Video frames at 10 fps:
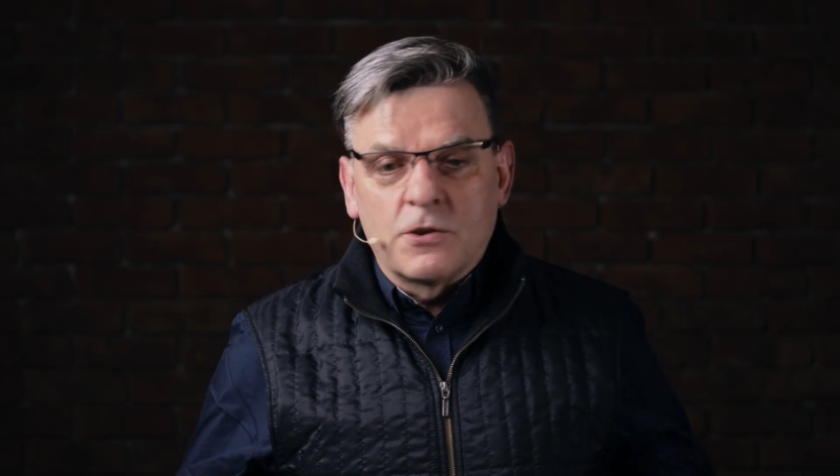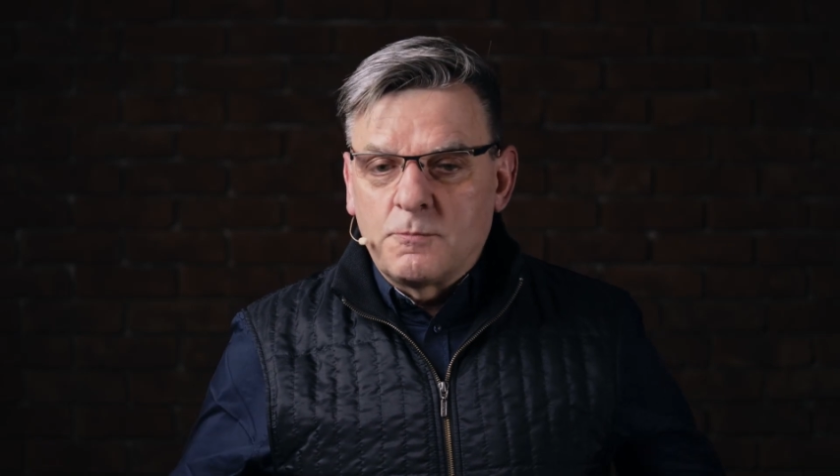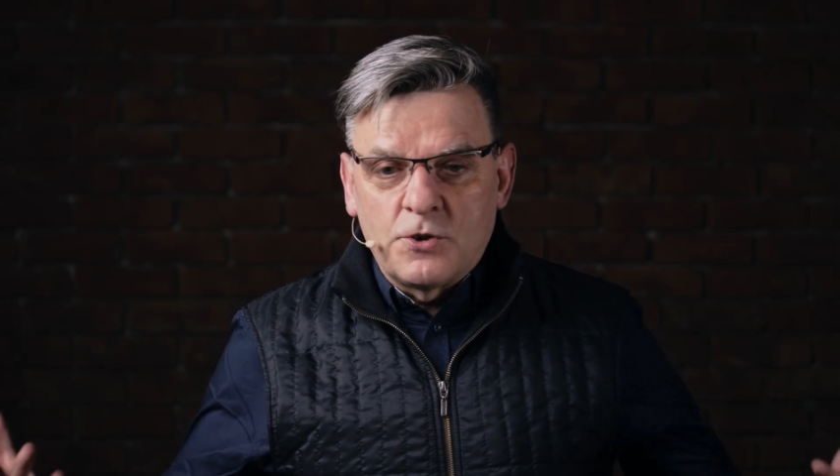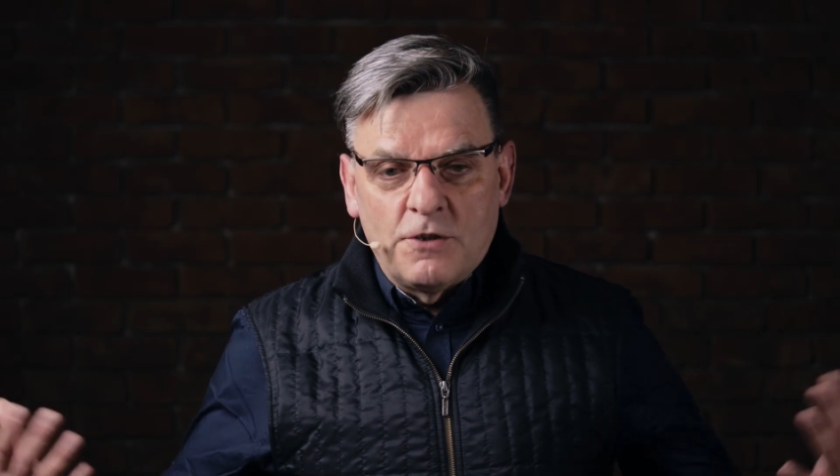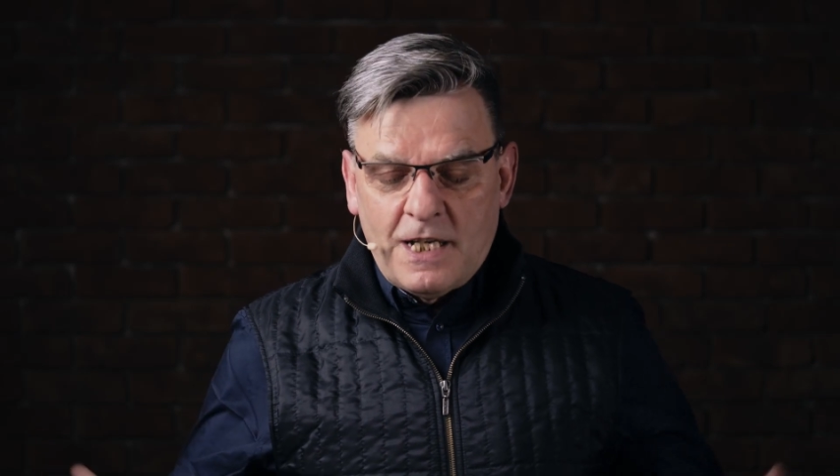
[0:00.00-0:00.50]

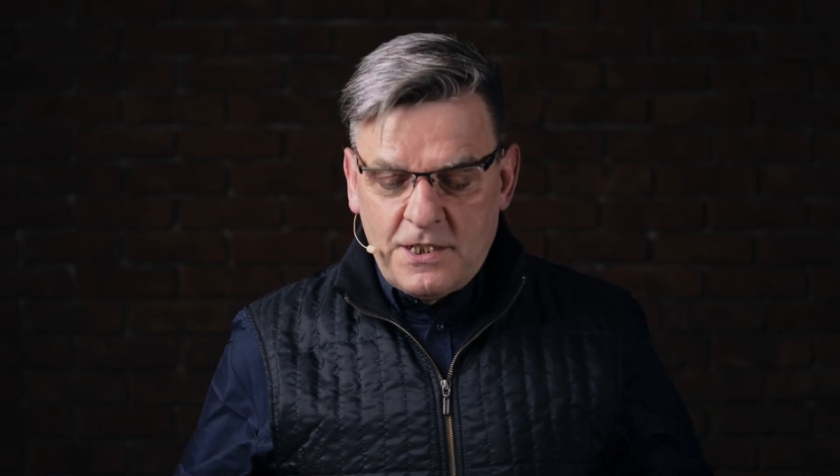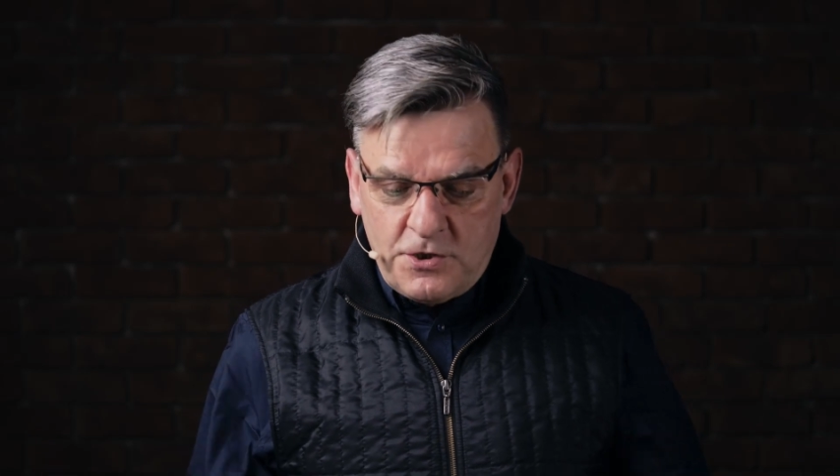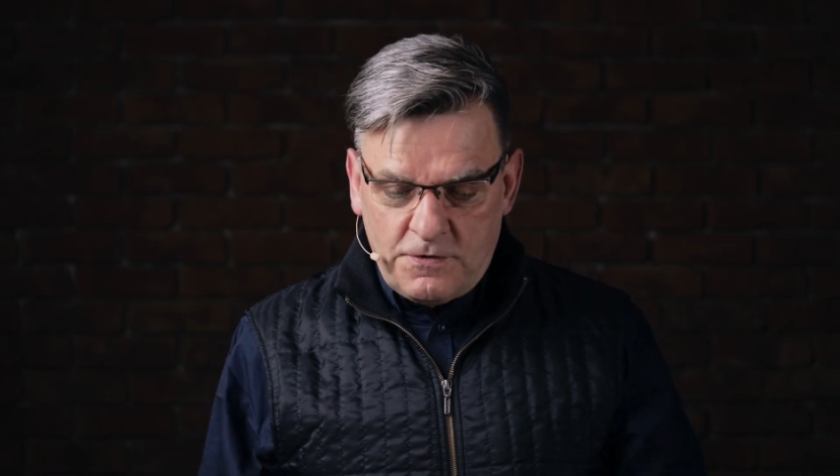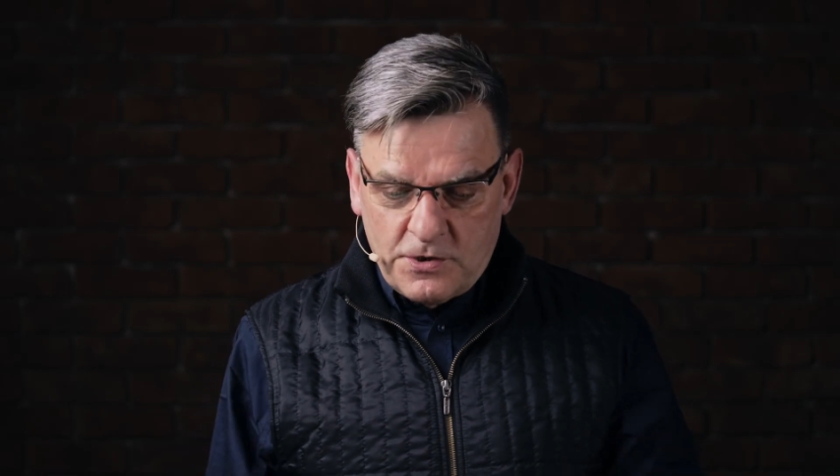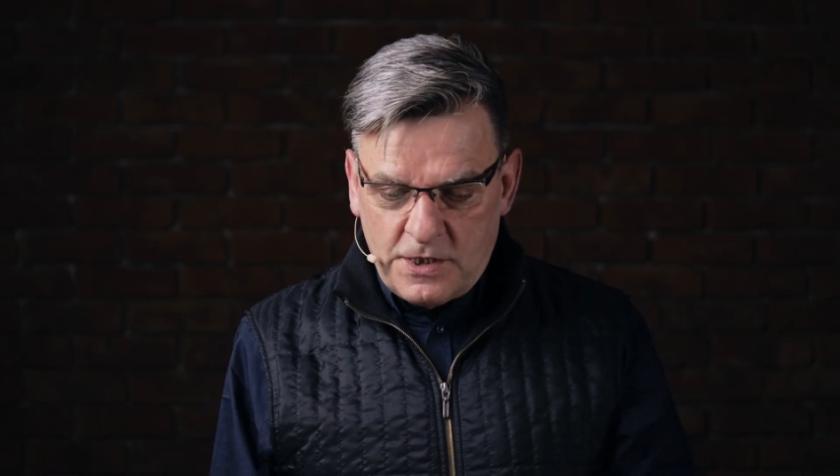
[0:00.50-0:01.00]
odbudowali
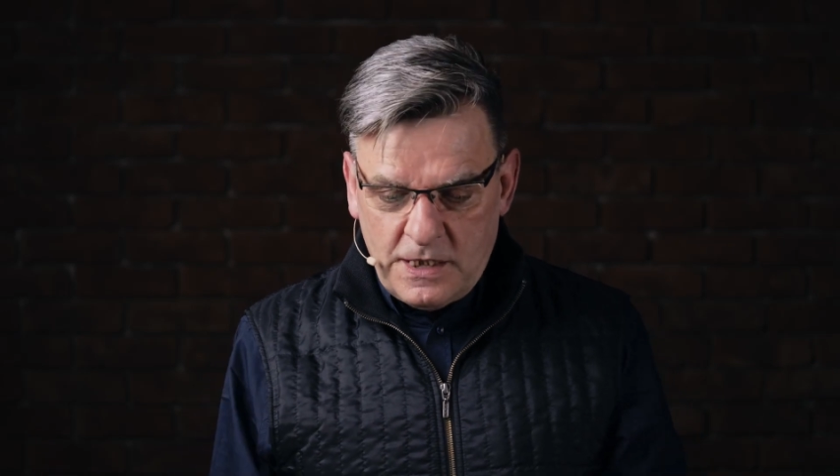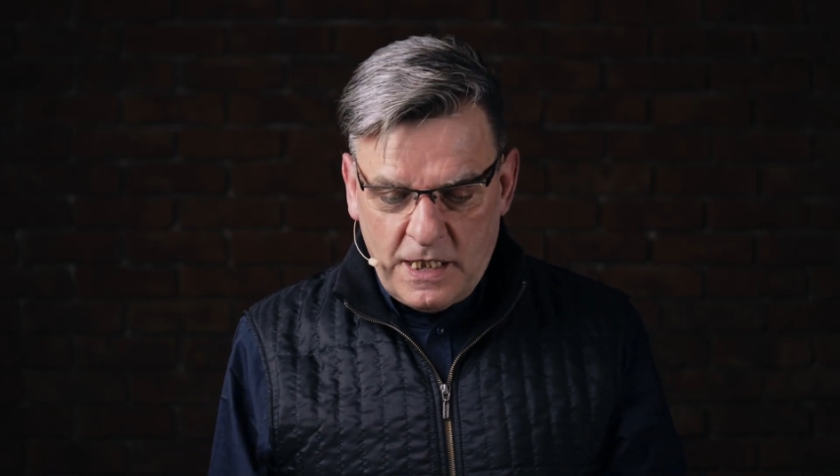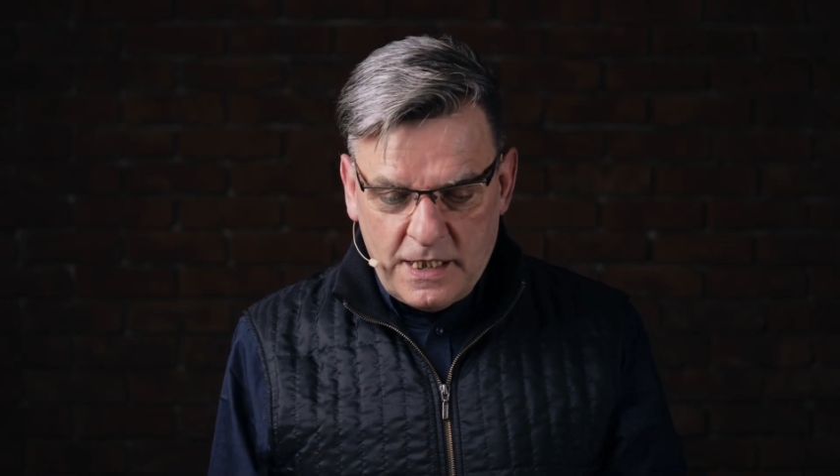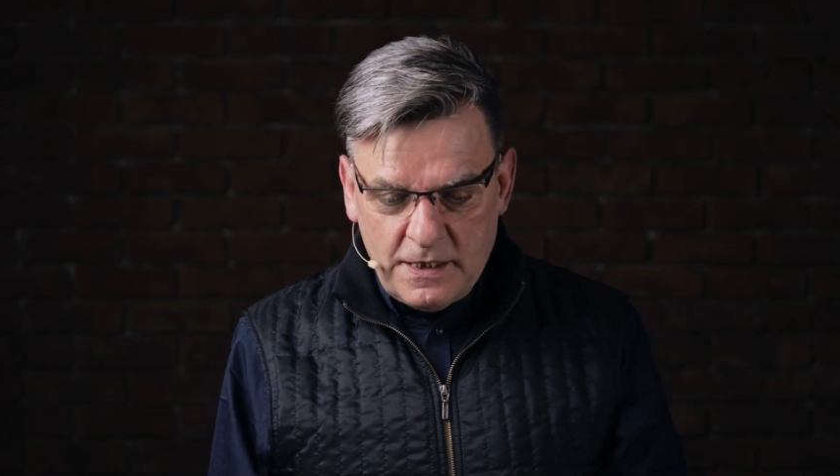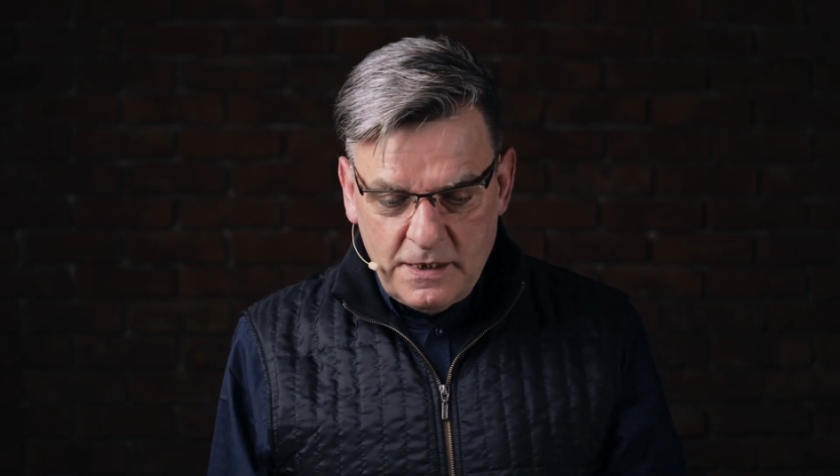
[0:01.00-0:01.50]

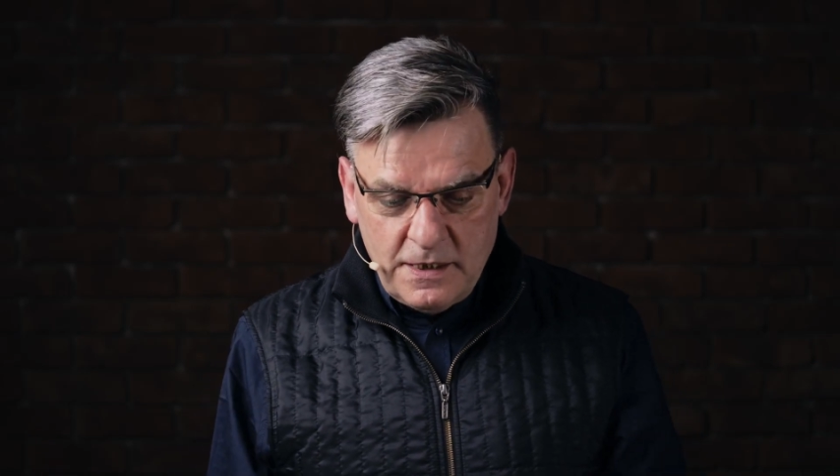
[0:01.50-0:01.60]
świątynię